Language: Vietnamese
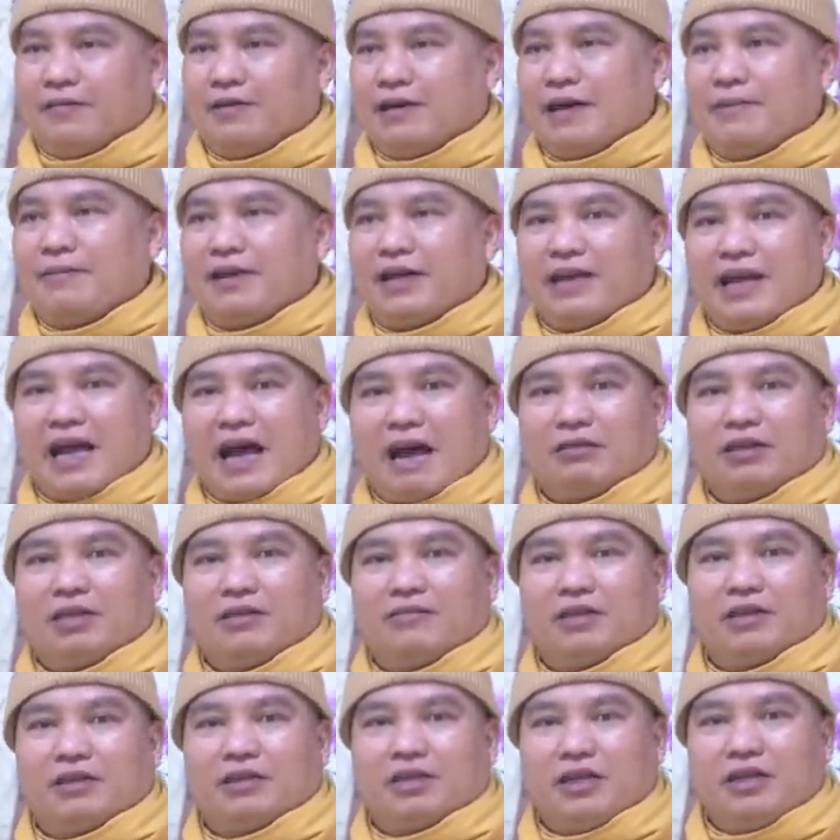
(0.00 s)
làm lãnh đạo
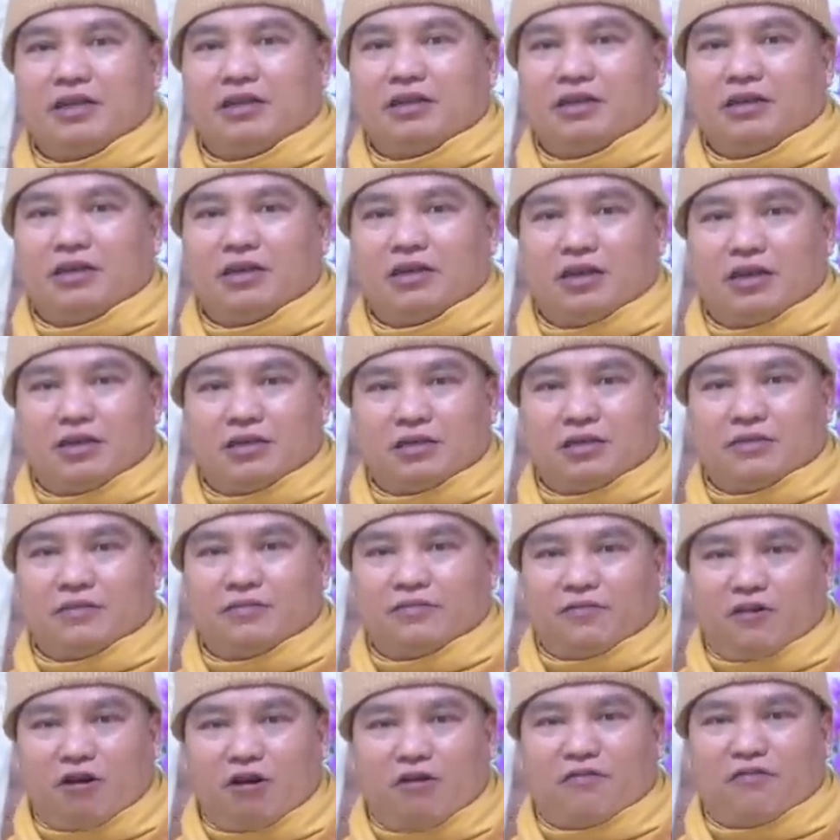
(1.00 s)
thì phải tính từ
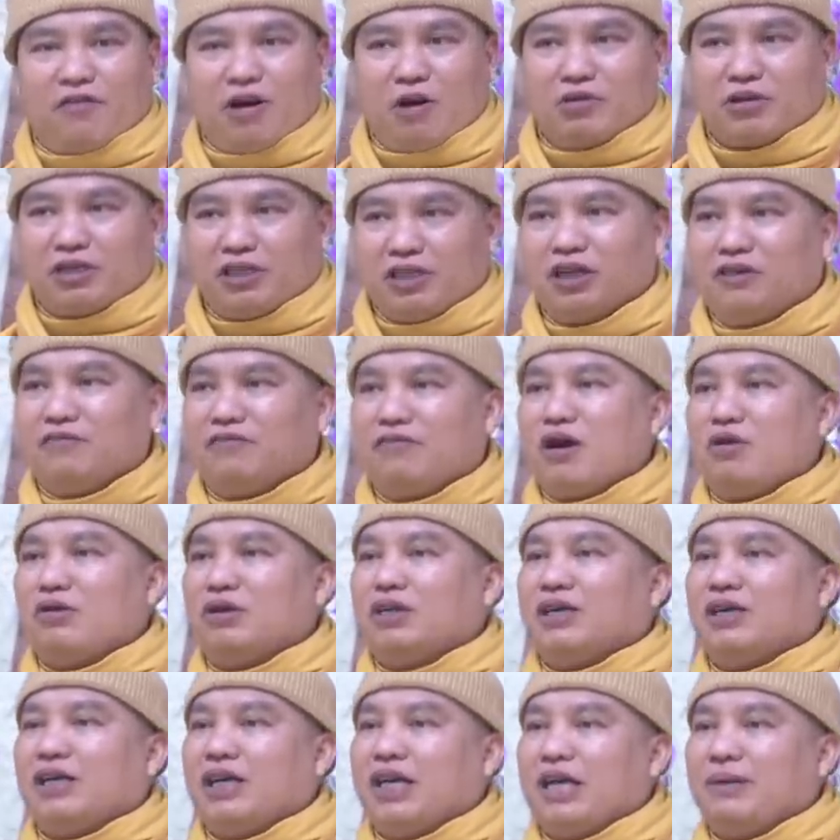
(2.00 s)
phó phòng trưởng
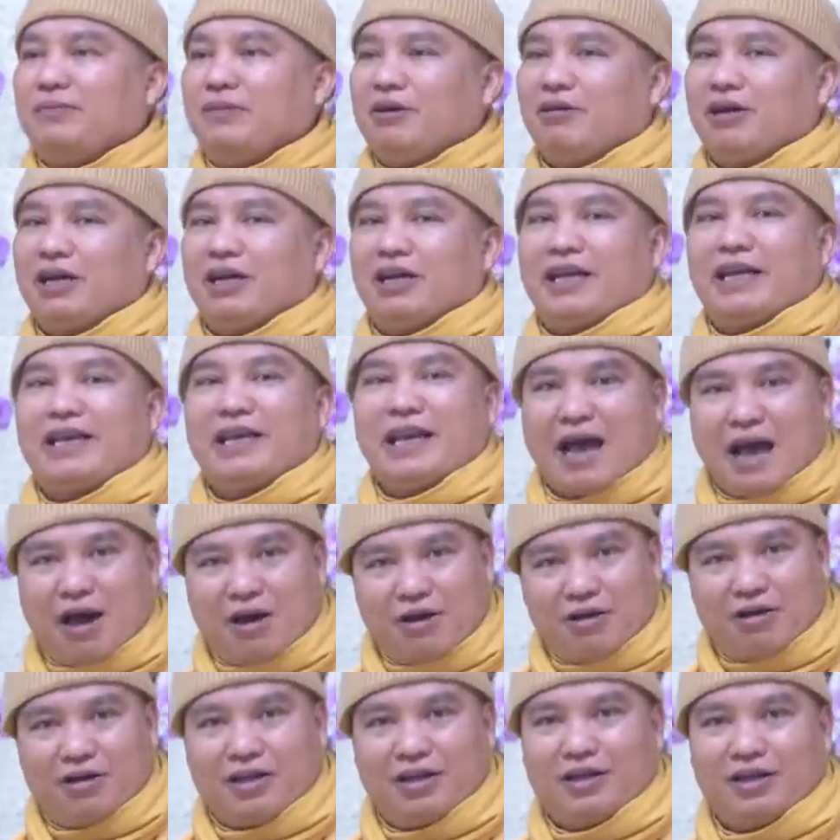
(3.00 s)
phòng trở lên mới gọi là lãnh
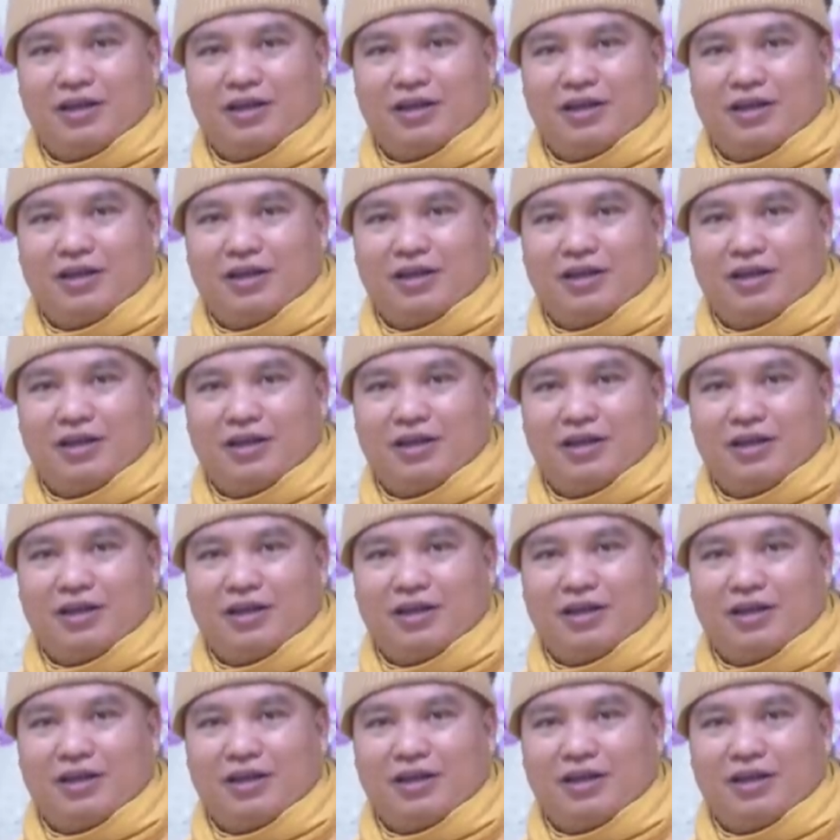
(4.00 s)
đạo